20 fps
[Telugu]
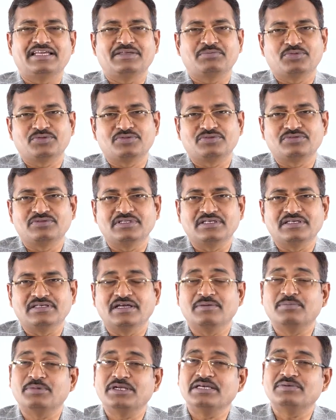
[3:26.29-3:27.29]
అయిపోతుంది
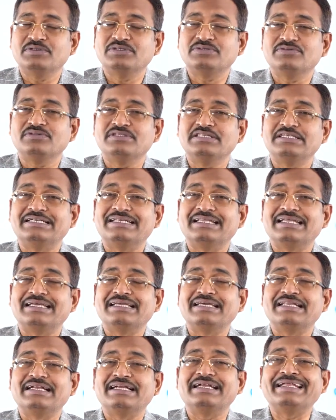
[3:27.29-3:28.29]
అప్పుడు ఏమవుతుంది డ్రై
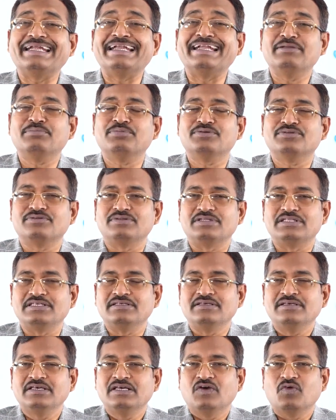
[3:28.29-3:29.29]
అని అంటే ఎండిపోతుంది
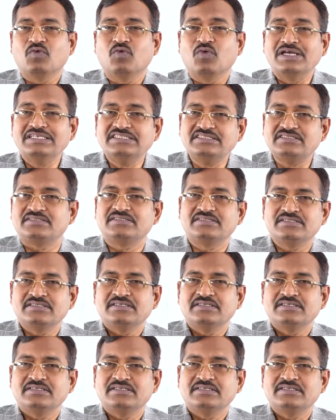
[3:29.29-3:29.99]
వన్స్